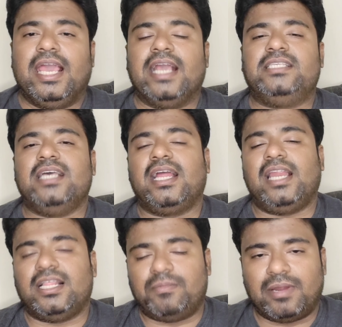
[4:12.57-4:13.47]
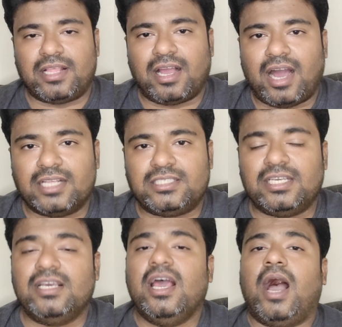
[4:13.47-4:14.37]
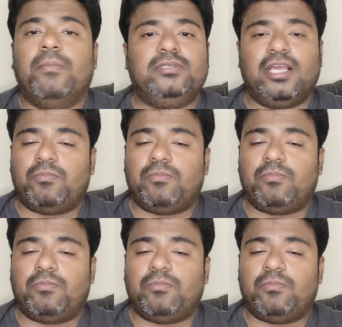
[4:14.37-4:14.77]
எக்ஸாக்ட்லி அந்த மாதிரி தாங்க ஆச்சு அபிஷேக்